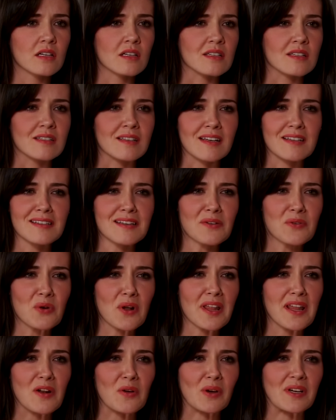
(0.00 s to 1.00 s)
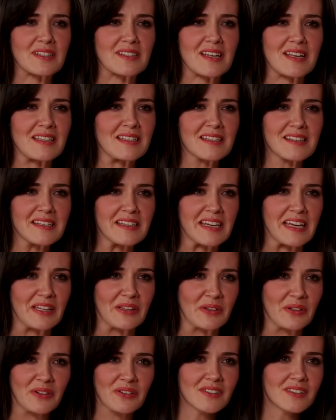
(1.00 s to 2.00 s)
¿Estás segura de lo que estás
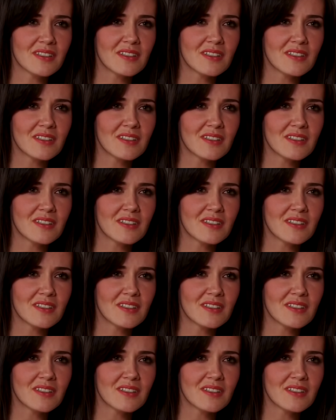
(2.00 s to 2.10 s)
diciendo?